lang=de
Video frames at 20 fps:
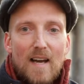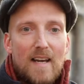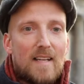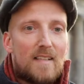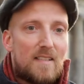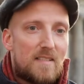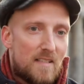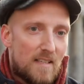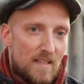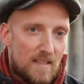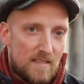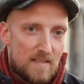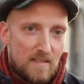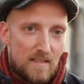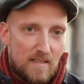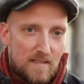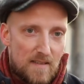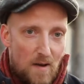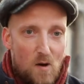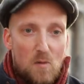eigentlich
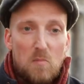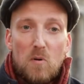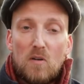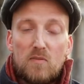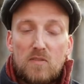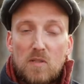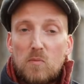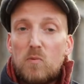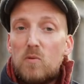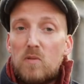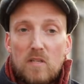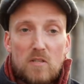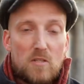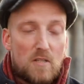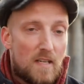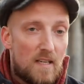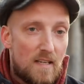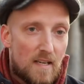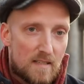erst den Zauber auf der Bühne entstehen